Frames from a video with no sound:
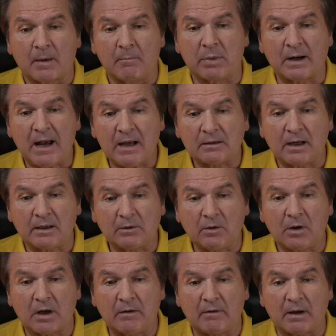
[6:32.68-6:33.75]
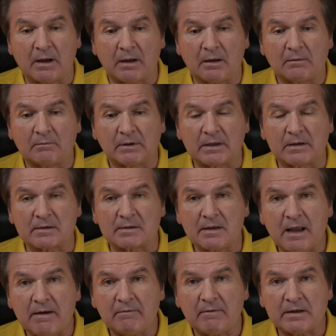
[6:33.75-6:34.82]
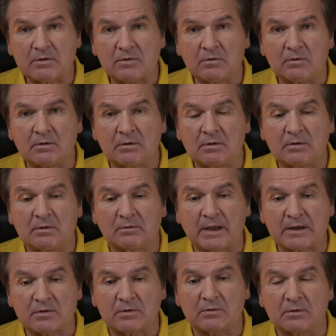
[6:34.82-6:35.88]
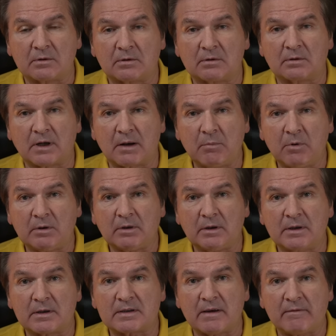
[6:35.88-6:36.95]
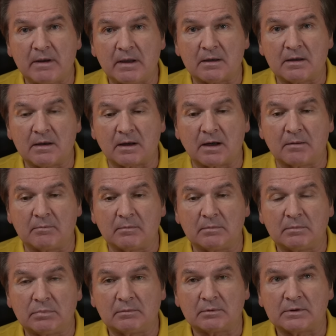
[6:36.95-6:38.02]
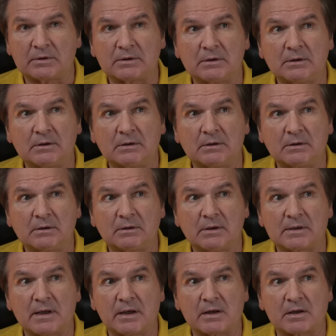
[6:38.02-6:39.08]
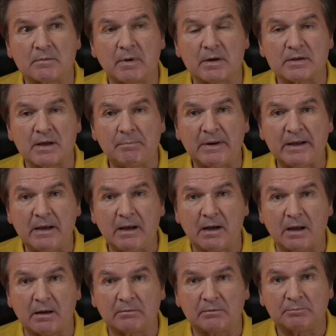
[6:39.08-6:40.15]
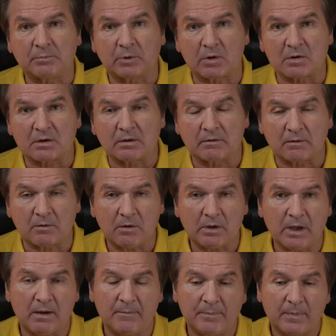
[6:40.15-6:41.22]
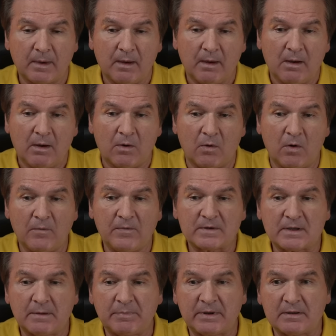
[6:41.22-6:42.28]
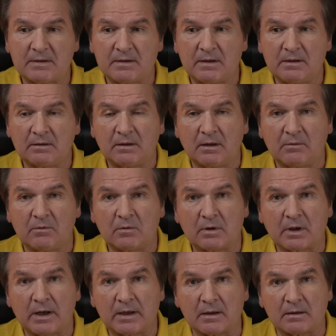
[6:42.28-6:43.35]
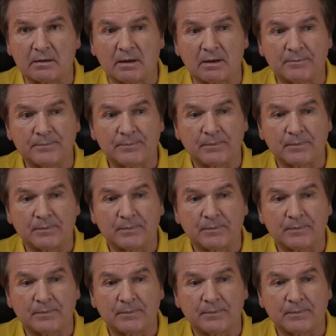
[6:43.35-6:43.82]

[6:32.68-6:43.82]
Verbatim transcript: брат которого Владислав Васюк, Власюк работает советником с, если я не ошибаюсь, апреля прошлого года Офиса президента Украины.